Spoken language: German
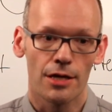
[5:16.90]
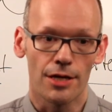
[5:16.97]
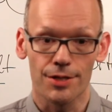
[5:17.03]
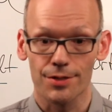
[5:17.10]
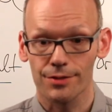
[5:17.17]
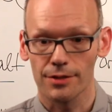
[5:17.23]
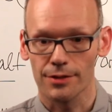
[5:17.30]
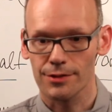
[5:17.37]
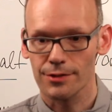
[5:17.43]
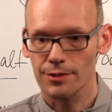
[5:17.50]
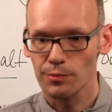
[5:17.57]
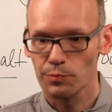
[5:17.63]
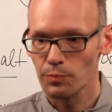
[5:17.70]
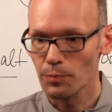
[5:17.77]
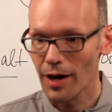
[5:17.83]
Ist
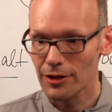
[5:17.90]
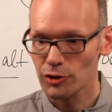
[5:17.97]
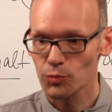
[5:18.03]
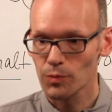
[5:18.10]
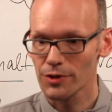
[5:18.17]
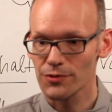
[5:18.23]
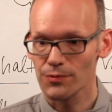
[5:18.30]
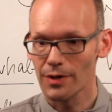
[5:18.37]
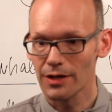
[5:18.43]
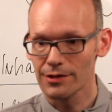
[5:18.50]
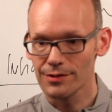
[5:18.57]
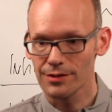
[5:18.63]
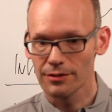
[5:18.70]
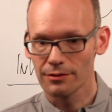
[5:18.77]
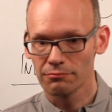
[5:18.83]
es
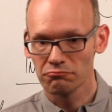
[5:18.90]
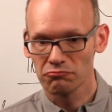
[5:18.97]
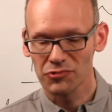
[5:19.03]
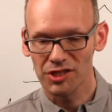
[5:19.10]
beispielsweise